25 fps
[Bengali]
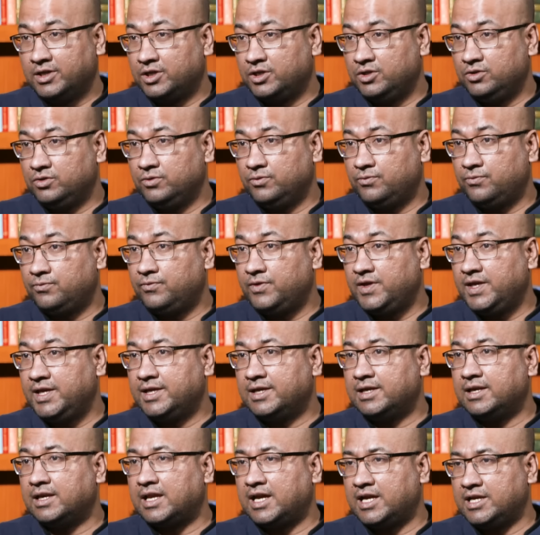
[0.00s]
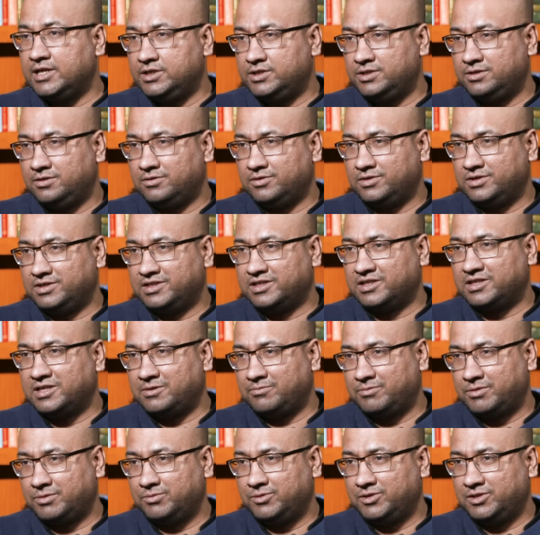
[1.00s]
কিন্তু ফেক লাইন ছিল যেটাকে
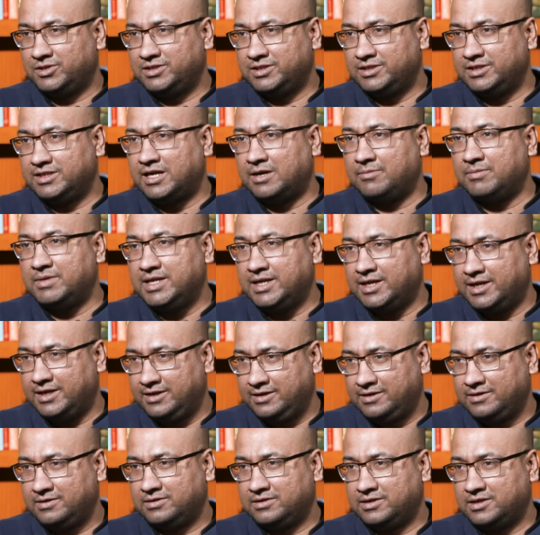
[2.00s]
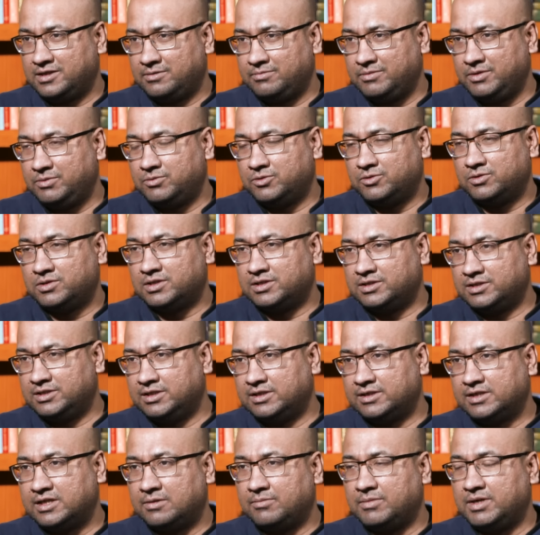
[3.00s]
আমরা বলেছি ডামি লাইন ডামি
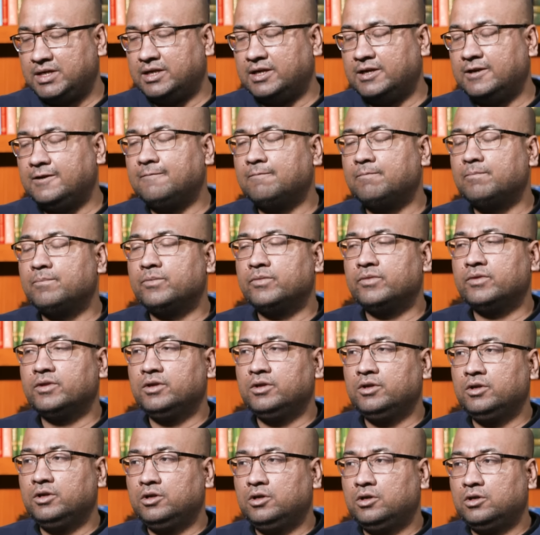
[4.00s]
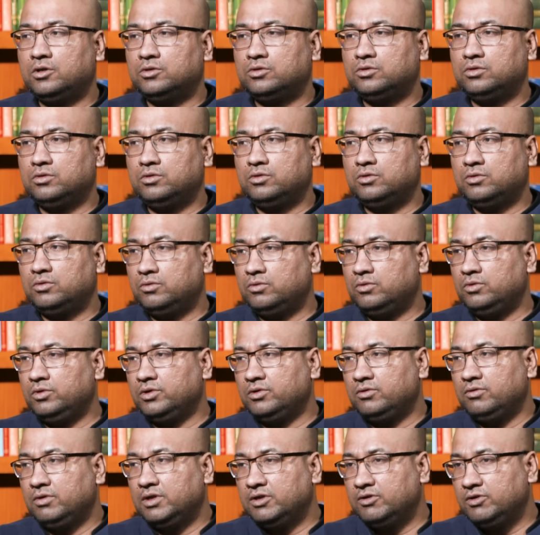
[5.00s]
ভোটারদের ডামি লাইন তো
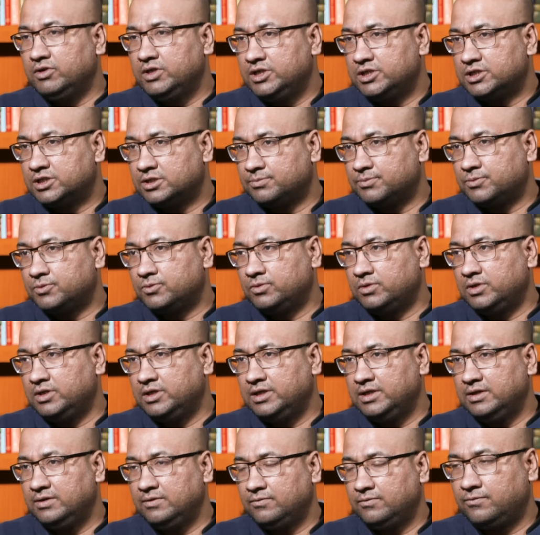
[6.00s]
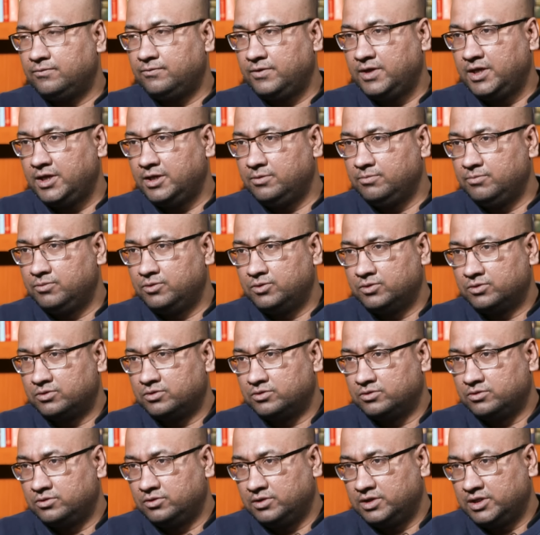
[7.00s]
ওইগুলোও হিসাব করলে ফেক
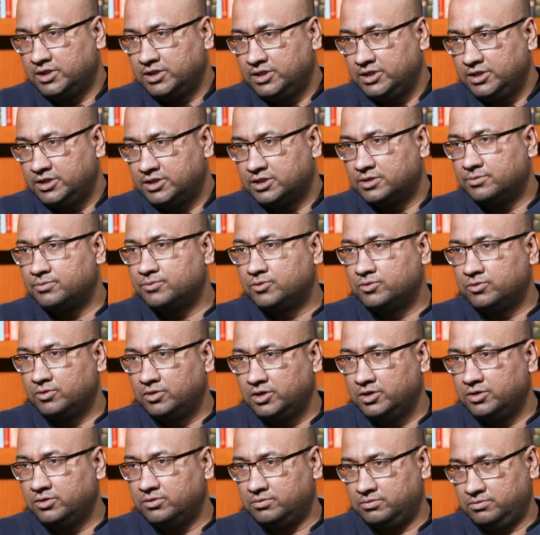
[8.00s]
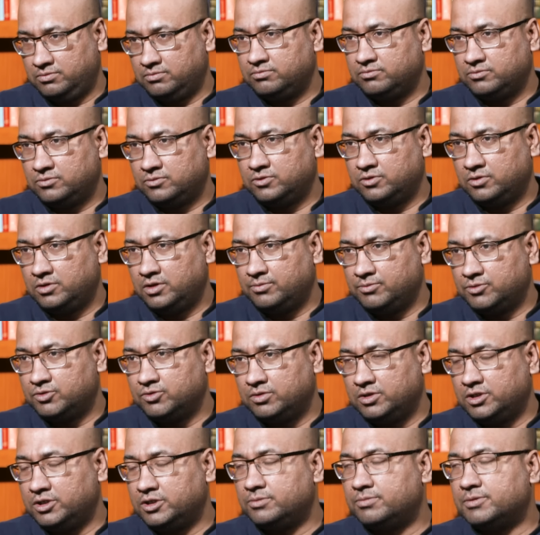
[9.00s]
ভোটগুলো হিসাব করলেও ধরলাম
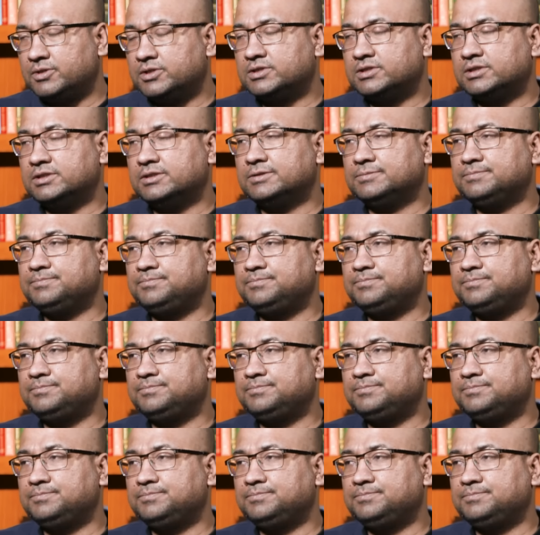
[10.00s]
চল্লিশ পার্সেন্ট